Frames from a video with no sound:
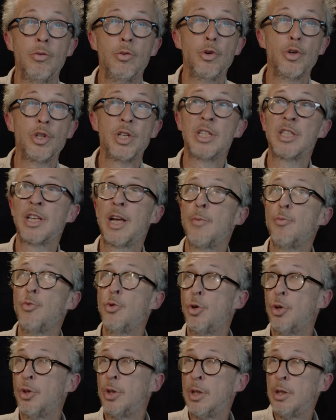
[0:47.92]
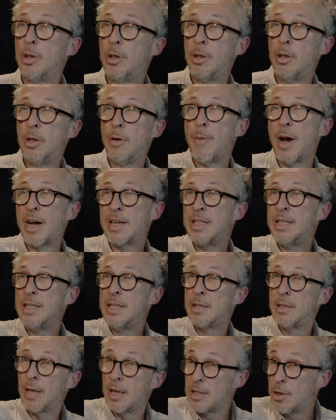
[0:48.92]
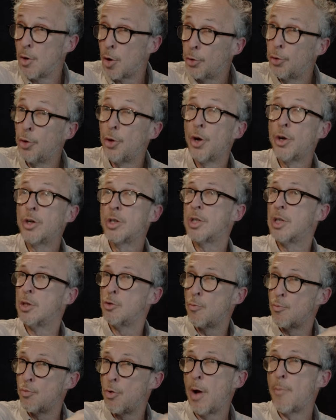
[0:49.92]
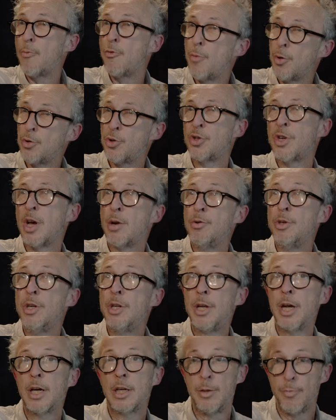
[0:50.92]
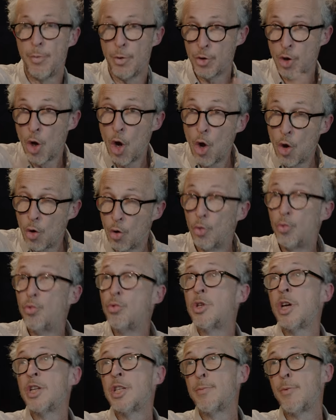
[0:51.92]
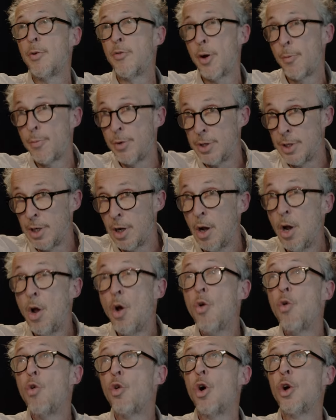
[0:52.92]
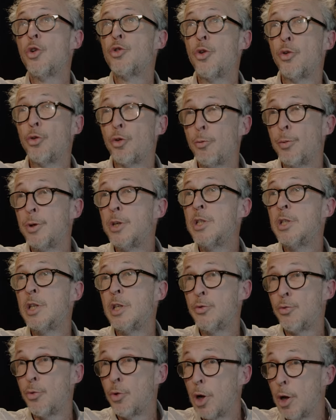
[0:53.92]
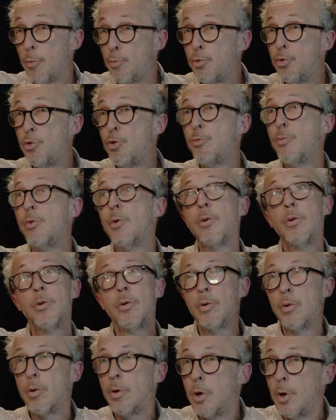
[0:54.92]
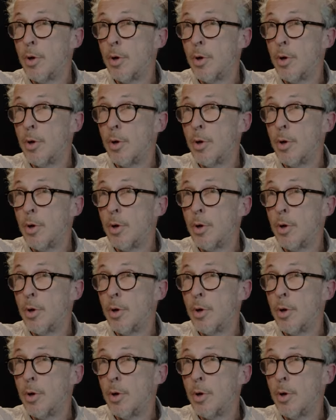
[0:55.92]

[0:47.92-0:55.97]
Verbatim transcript: une gauche extrême du côté des marxistes assez orthodoxes, qui sont pour un mouvement social unitaire, qui pensent que tout ça c'est pour faire plaisir aux grandes entreprises qui se font de la pub, euh,